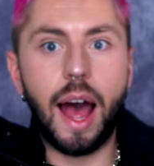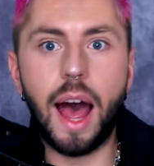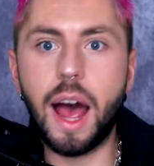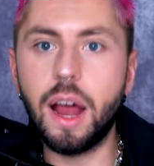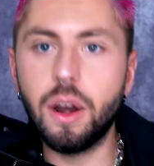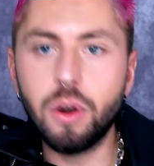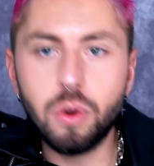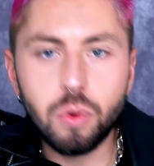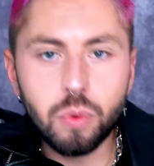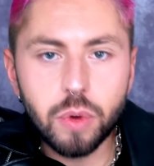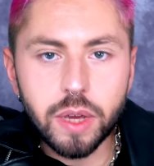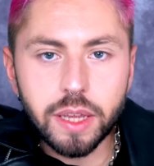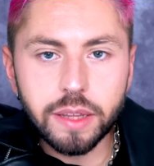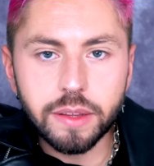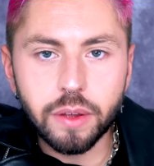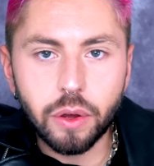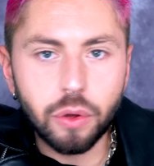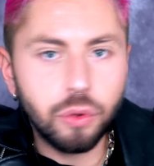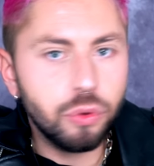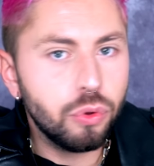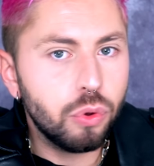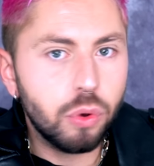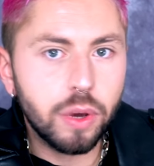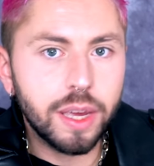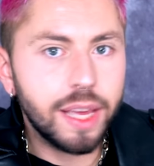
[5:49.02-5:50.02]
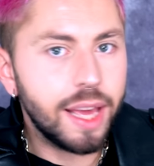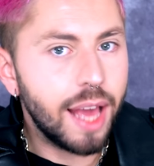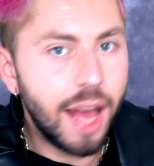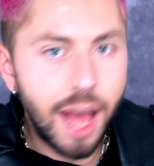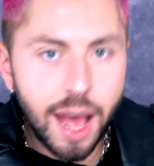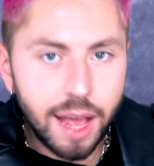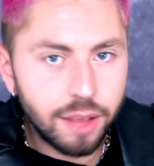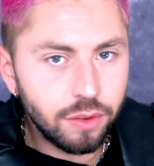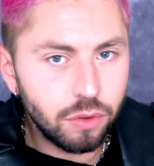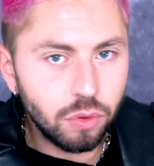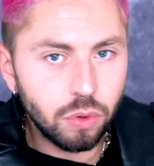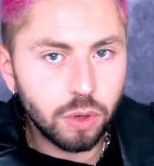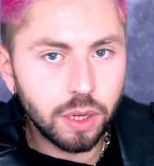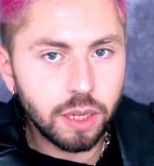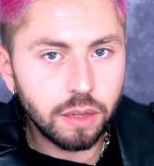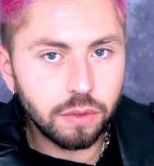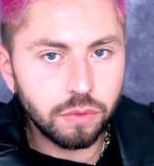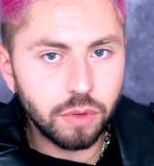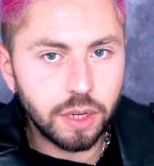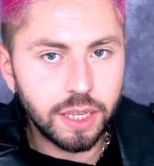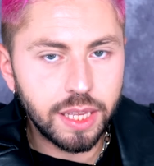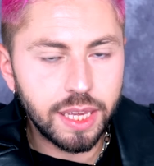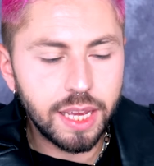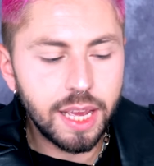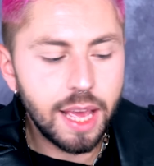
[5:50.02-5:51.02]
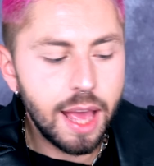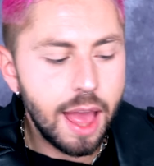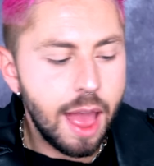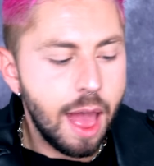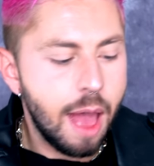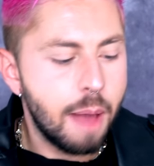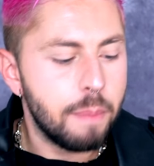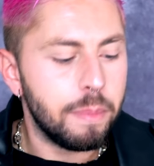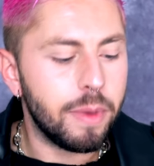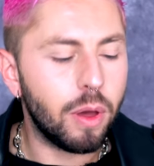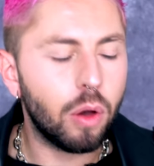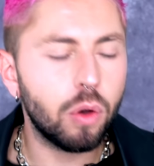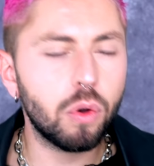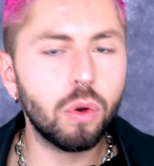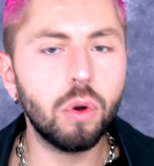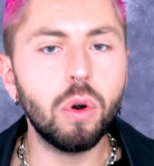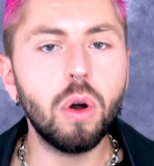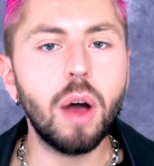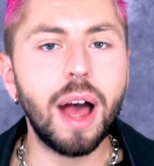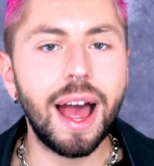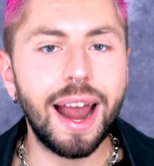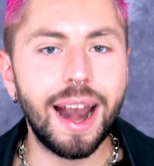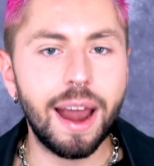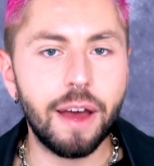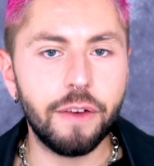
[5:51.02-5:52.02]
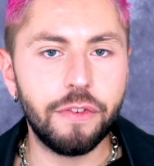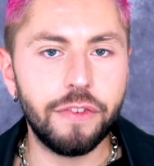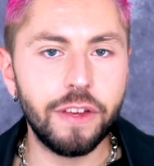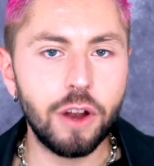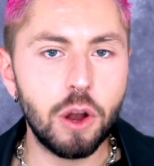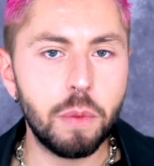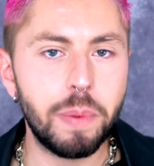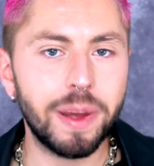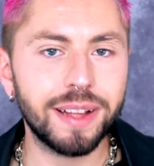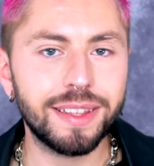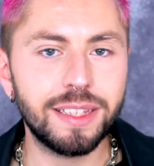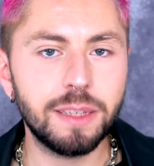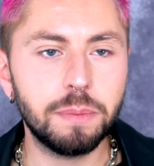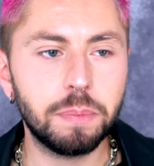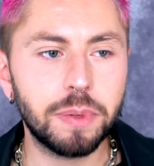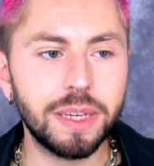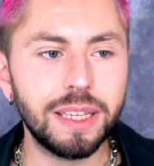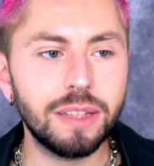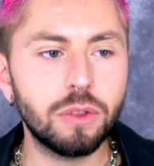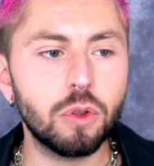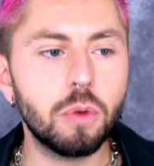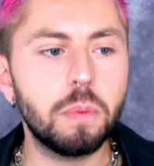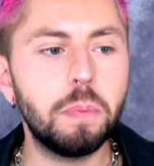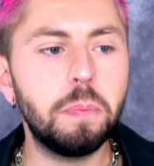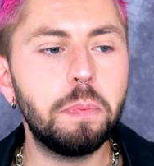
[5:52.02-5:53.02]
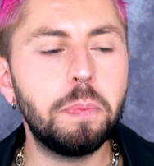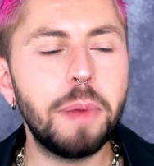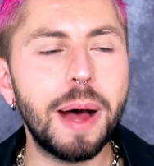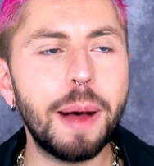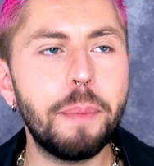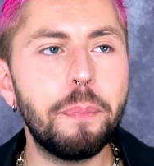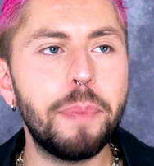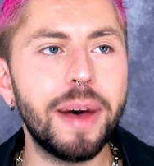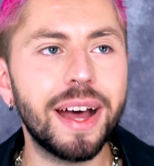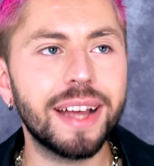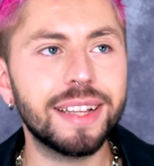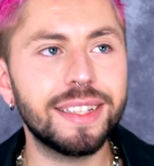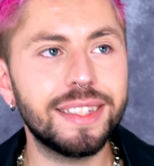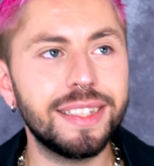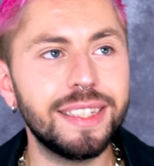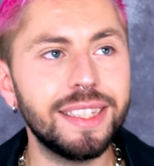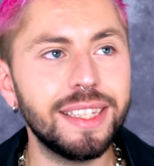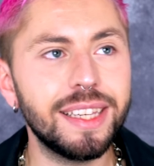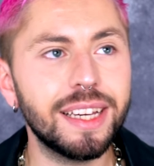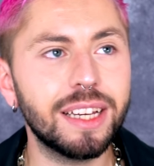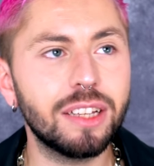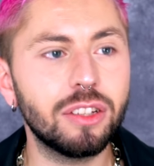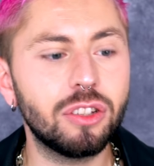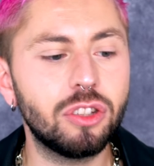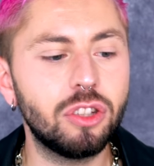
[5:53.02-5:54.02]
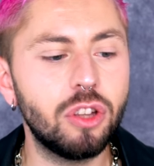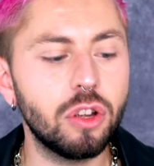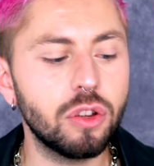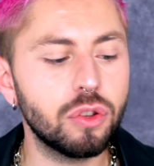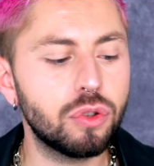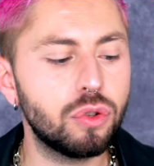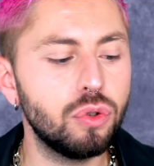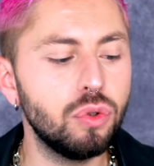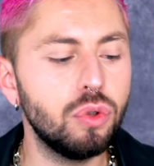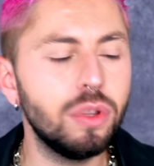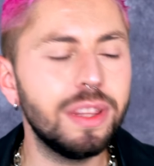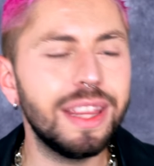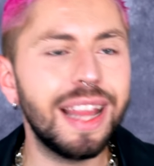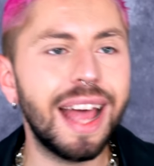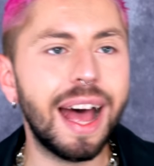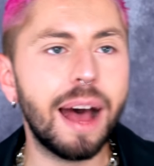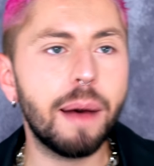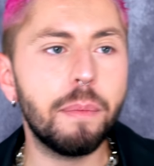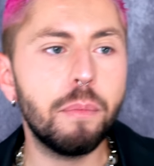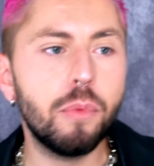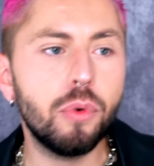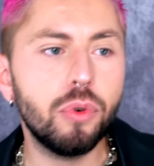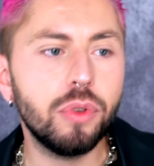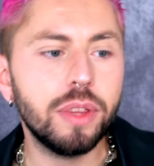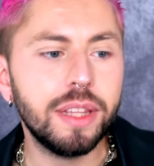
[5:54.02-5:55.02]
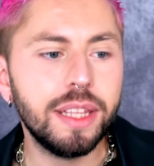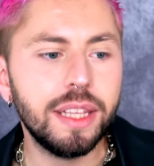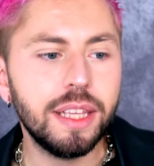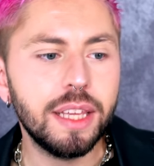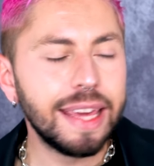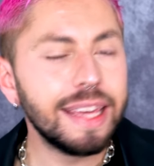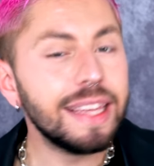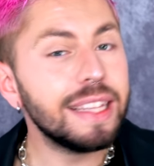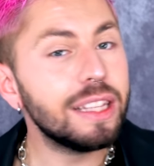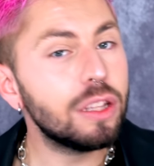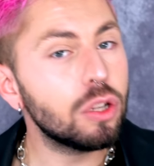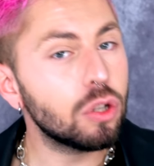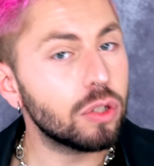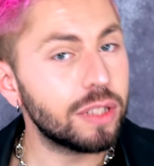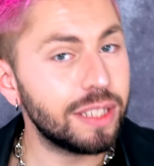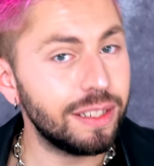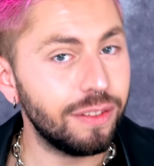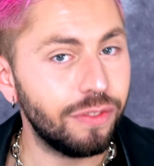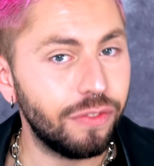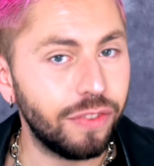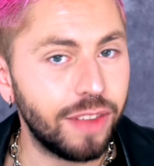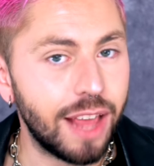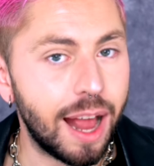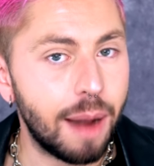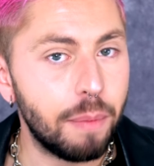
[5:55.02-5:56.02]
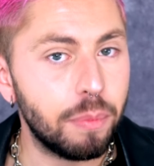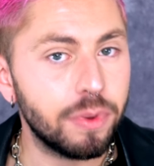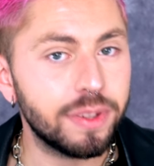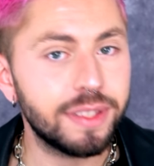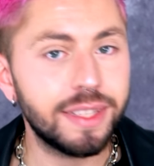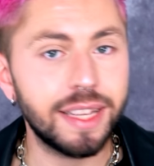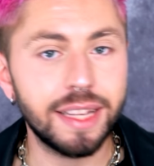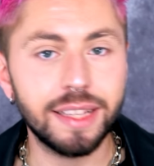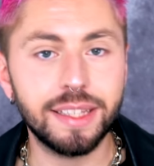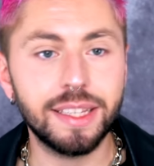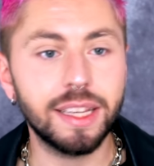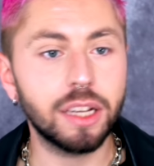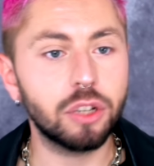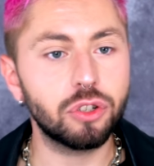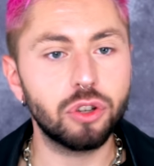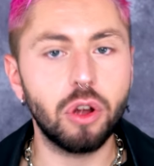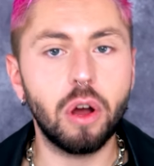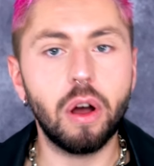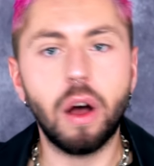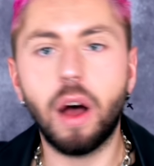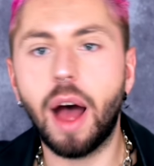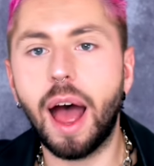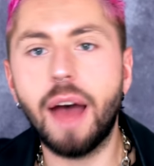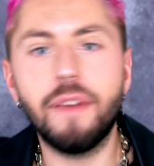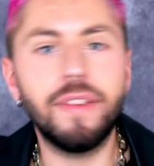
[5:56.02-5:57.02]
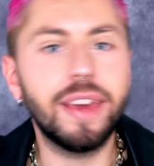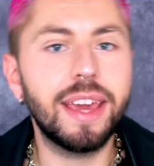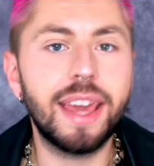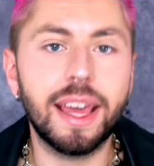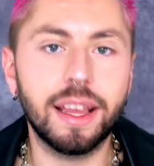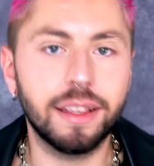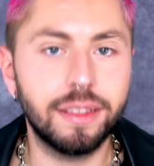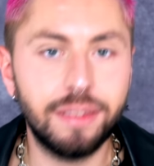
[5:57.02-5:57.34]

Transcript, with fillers: Halloween, on aurait adoré, vous voyez, mais en gros, elle a fait le parti pris de pas partir dans une harmonie identifiable, c'est-à-dire genre avec un